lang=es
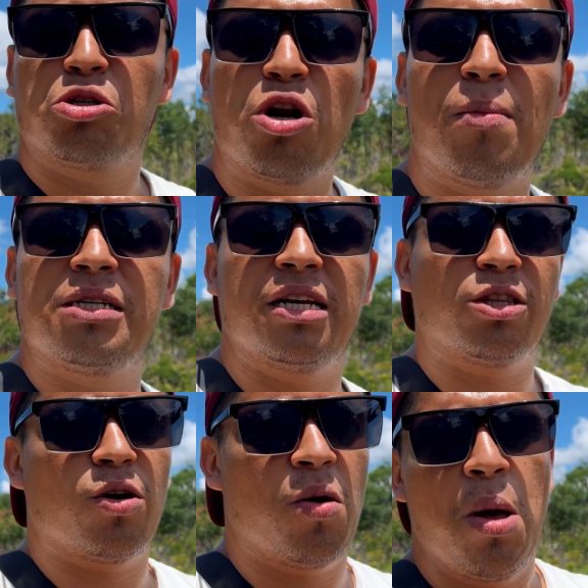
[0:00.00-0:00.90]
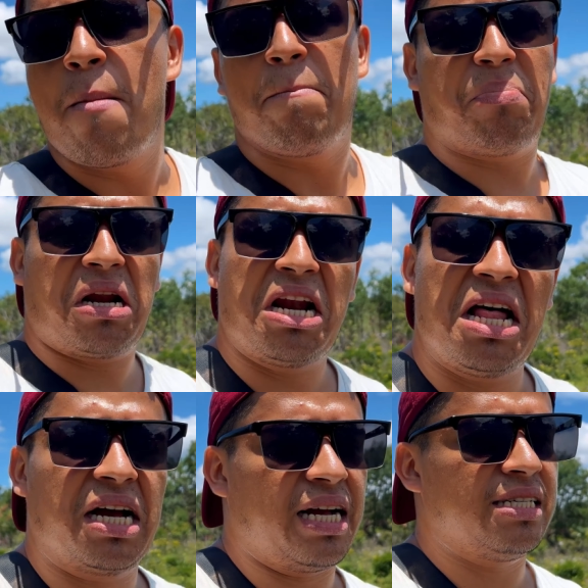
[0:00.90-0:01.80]
Yo no me siento para
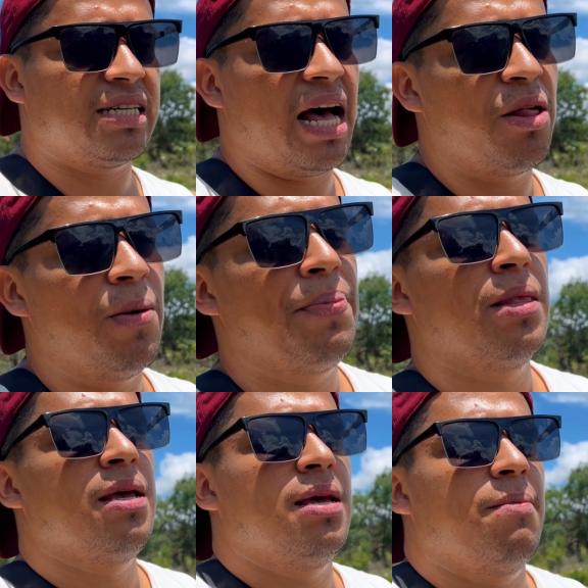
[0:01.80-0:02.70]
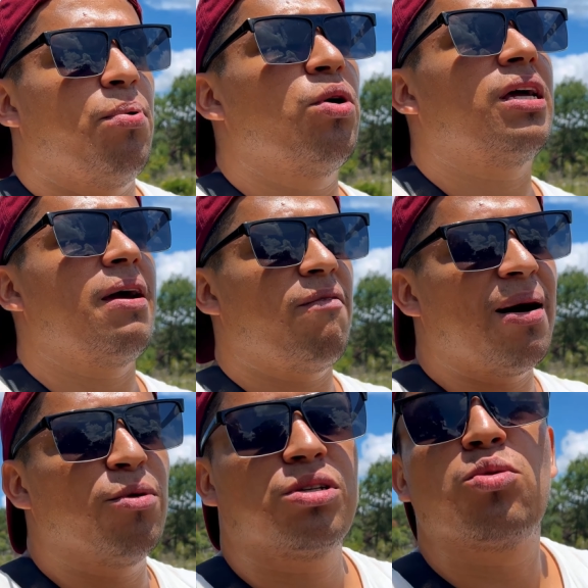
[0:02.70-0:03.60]
nada cansado porque
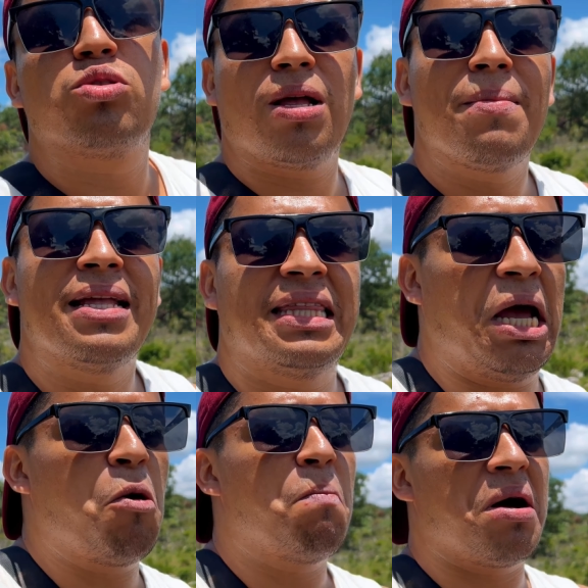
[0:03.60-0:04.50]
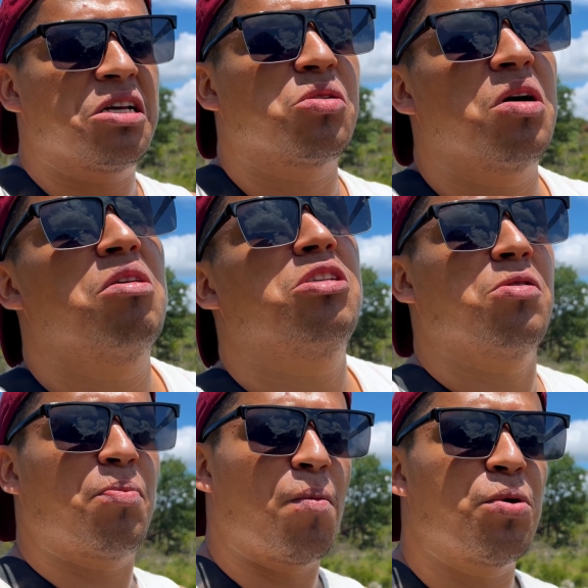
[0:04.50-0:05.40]
vamos justamente a un paso a
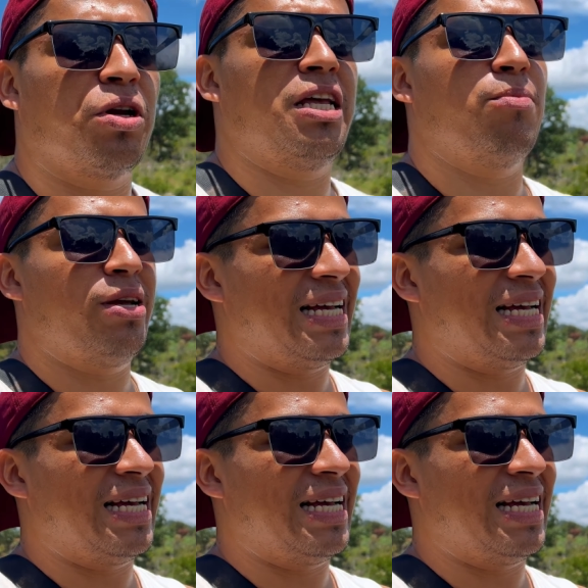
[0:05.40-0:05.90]
nuestro propio ritmo.